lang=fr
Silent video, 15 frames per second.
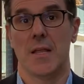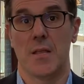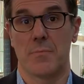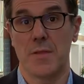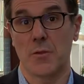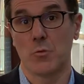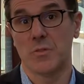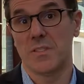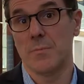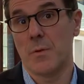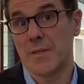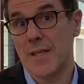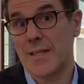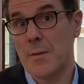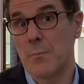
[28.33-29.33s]
Il y a peut-être aussi
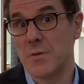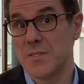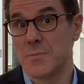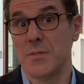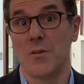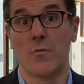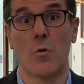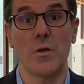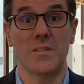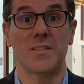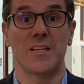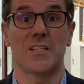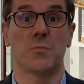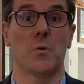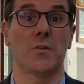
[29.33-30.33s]
peut-être la possibilité de voir
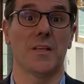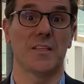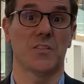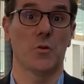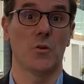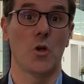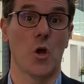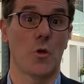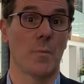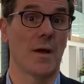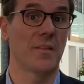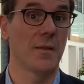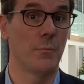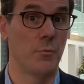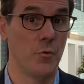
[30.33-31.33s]
ces exportations-là
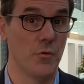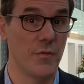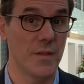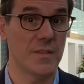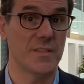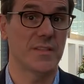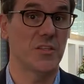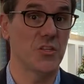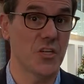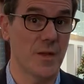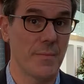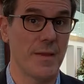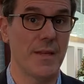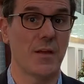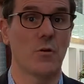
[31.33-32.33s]
augmenter plus vite si
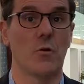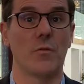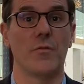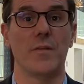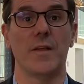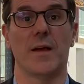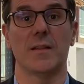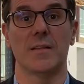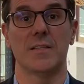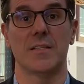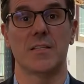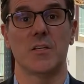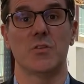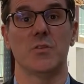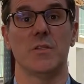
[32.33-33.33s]
jamais les conflits entre les
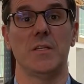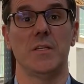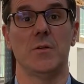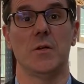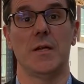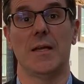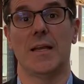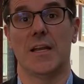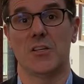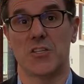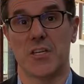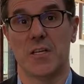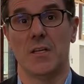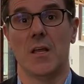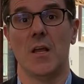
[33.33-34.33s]
États-Unis et la
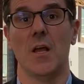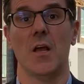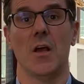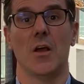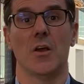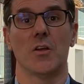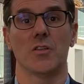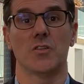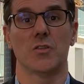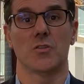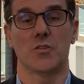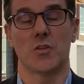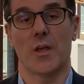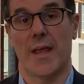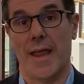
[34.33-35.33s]
Chine euh,
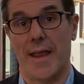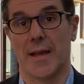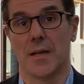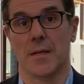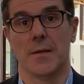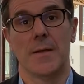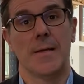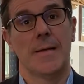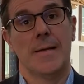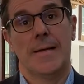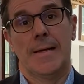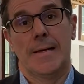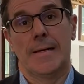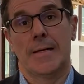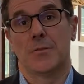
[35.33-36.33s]
se règlent.
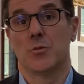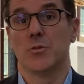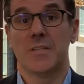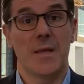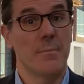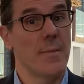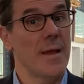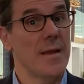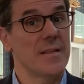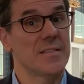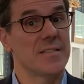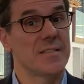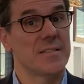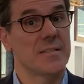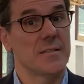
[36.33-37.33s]
Euh, deuxièmement,
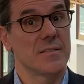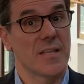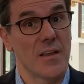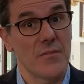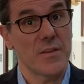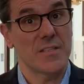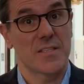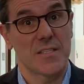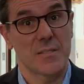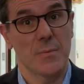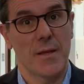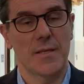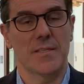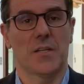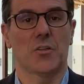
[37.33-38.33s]
les
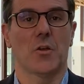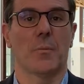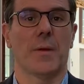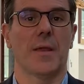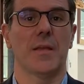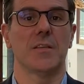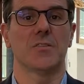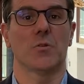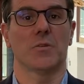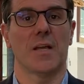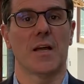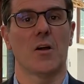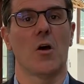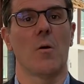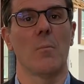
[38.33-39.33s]
investissements des entreprises sont
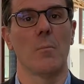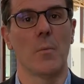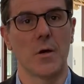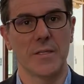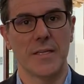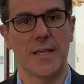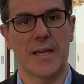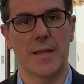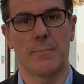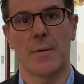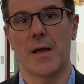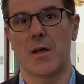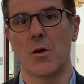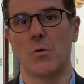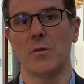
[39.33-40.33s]
encore modérés.
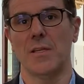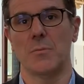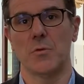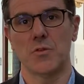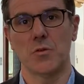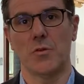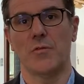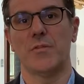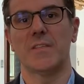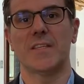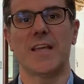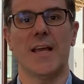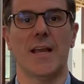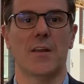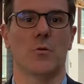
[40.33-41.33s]
Par contre, les mesures
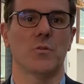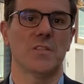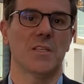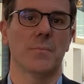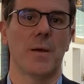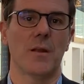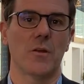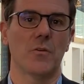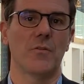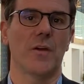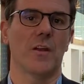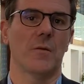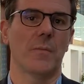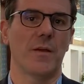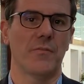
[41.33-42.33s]
fiscales annoncées par le
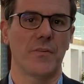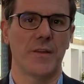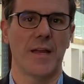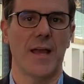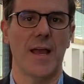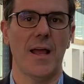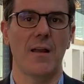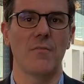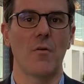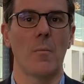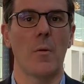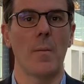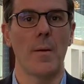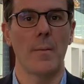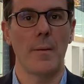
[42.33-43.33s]
gouvernement fédéral vont
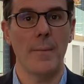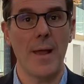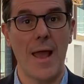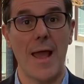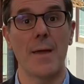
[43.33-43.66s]
probablement